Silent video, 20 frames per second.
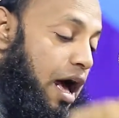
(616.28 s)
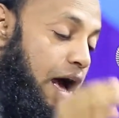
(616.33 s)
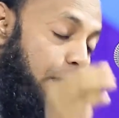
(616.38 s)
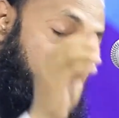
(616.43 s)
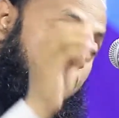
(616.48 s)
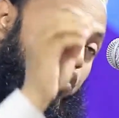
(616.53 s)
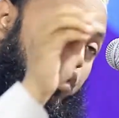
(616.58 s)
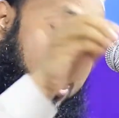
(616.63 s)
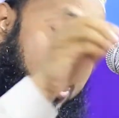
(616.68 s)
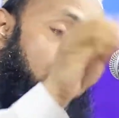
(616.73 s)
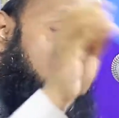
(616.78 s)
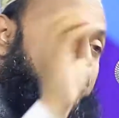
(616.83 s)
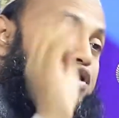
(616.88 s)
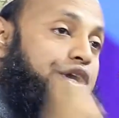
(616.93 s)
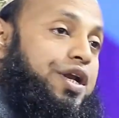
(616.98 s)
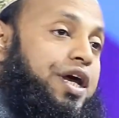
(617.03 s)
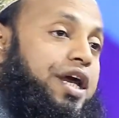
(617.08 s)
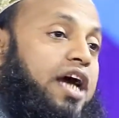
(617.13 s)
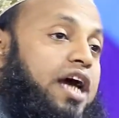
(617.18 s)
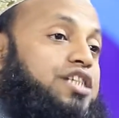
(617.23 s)
মূল
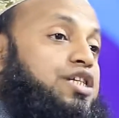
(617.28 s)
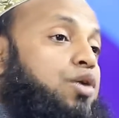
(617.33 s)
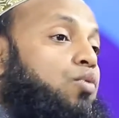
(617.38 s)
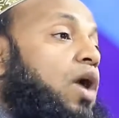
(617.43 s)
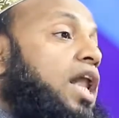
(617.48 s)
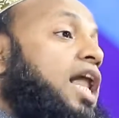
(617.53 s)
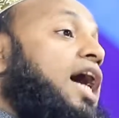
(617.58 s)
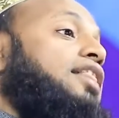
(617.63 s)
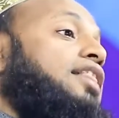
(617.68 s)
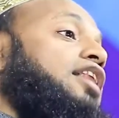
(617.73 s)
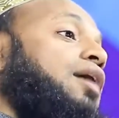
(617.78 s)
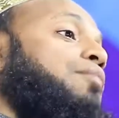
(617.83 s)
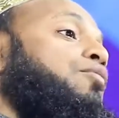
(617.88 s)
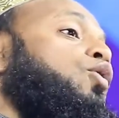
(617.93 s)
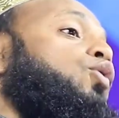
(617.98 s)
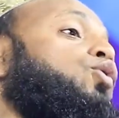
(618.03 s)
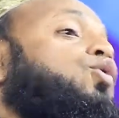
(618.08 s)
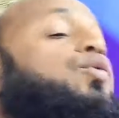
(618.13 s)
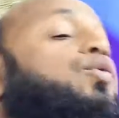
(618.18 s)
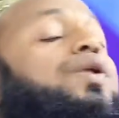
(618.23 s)
আলোচনায় আসি ওয়ালা
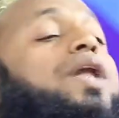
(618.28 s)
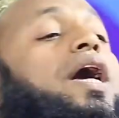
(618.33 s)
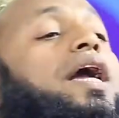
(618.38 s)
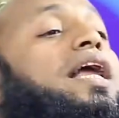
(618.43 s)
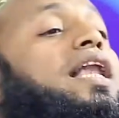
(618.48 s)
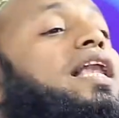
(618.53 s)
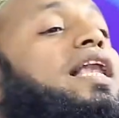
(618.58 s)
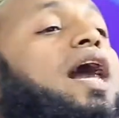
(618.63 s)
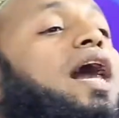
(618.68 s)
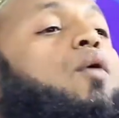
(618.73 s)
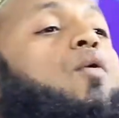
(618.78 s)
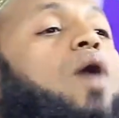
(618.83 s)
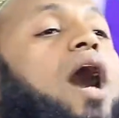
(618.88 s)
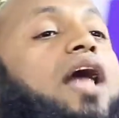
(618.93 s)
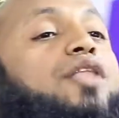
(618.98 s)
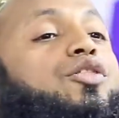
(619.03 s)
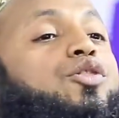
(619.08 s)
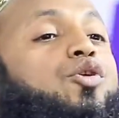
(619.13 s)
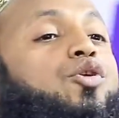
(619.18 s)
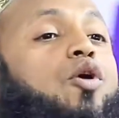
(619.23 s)
তামুতুন্না ইল্লা ওয়া
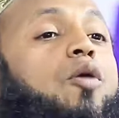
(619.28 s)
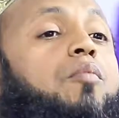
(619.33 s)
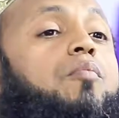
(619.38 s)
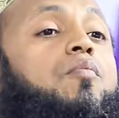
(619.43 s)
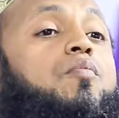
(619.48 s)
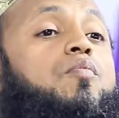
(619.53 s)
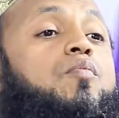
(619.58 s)
আনতুম